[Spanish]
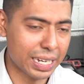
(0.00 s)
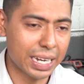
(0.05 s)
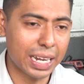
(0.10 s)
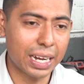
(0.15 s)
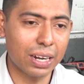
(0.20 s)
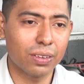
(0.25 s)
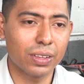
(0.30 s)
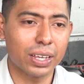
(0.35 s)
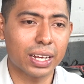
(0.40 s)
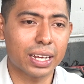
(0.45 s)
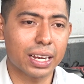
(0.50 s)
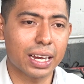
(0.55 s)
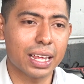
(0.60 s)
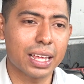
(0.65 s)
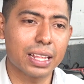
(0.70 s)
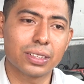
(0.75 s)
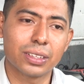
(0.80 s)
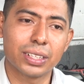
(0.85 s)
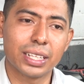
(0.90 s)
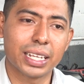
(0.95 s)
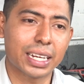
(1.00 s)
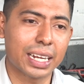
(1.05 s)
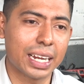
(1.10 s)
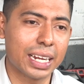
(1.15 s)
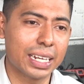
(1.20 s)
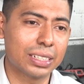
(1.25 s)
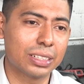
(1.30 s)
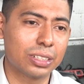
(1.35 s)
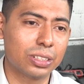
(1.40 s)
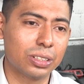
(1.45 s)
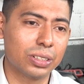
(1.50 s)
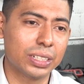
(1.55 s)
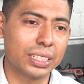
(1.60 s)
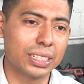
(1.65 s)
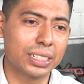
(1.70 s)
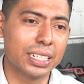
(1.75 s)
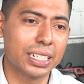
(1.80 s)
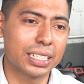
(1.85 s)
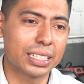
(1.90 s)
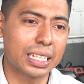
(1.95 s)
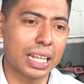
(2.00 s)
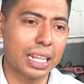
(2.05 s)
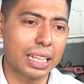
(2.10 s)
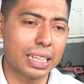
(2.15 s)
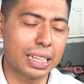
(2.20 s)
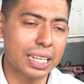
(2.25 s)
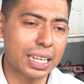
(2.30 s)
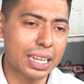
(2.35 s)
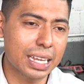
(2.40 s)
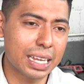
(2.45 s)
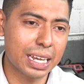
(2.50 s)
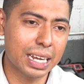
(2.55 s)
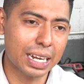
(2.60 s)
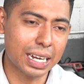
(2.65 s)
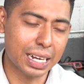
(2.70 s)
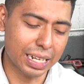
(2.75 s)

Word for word: lleno de créditos, de que esto es de tal día,